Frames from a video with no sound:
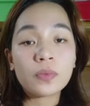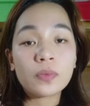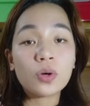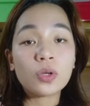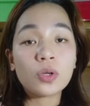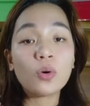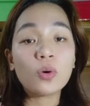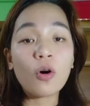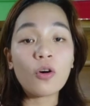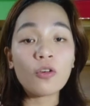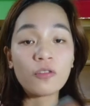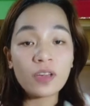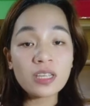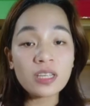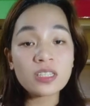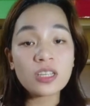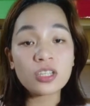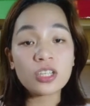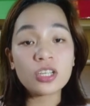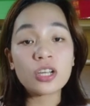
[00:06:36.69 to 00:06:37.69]
o yung
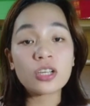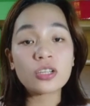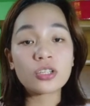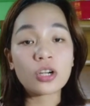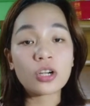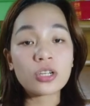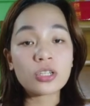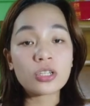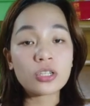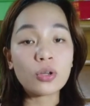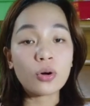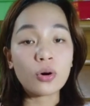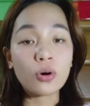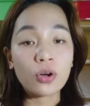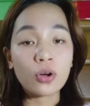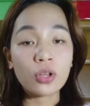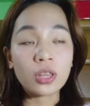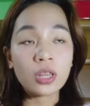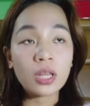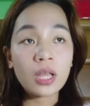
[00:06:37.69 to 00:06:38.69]
offense na china-charge
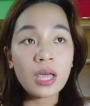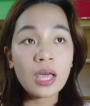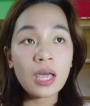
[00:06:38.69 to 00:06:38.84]
doon